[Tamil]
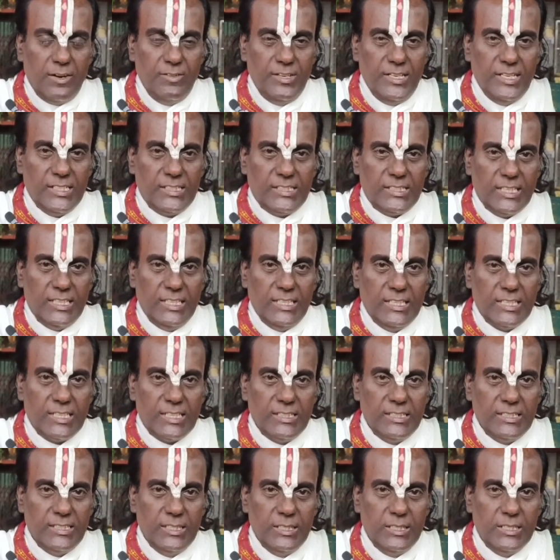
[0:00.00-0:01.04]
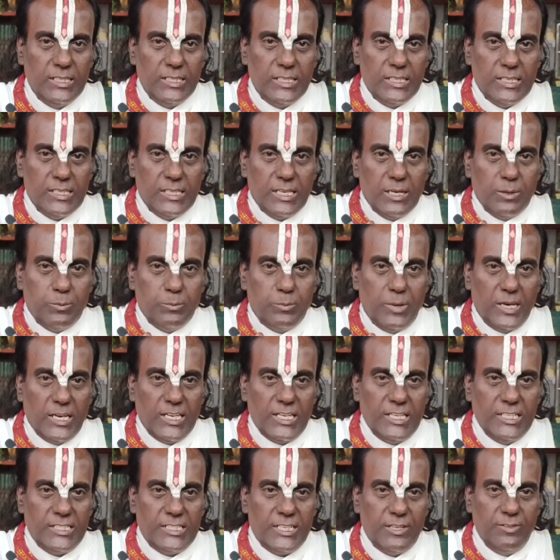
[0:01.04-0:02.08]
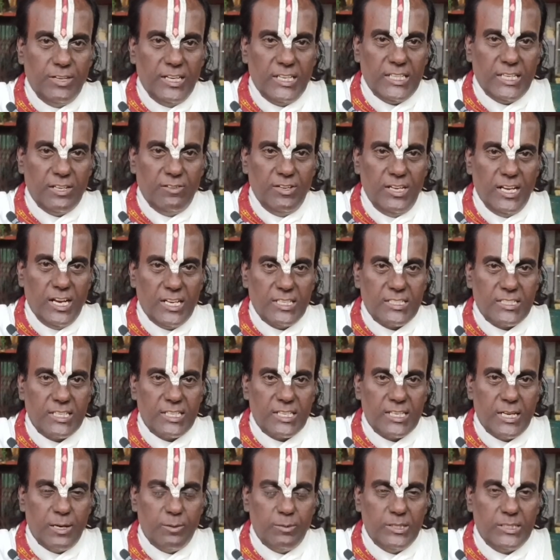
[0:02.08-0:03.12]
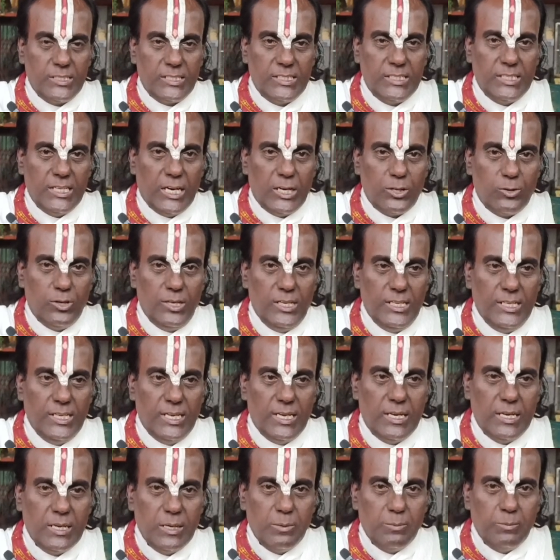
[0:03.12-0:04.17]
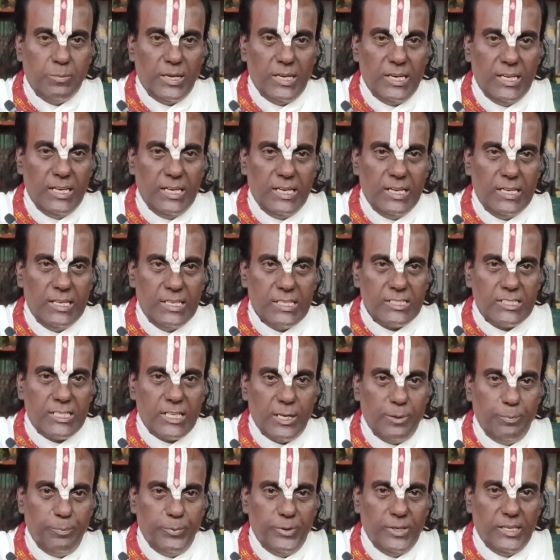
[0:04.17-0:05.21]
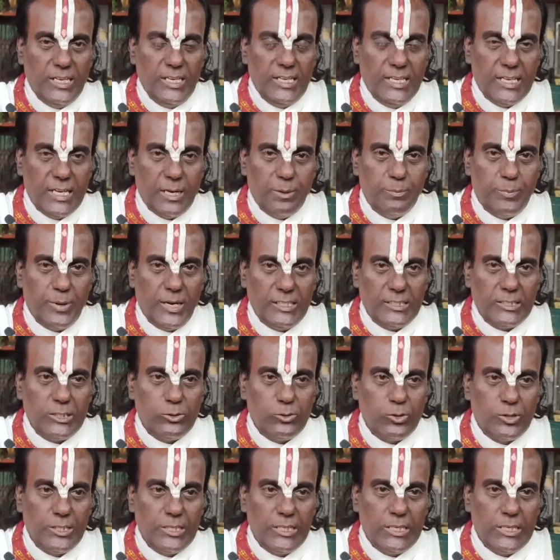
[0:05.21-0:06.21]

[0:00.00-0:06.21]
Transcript: காவியத்தில் இருந்து மகரிஷி வேதவியாசர் நமக்கு அருளிய பல சிறப்புகளை நாம் பார்த்து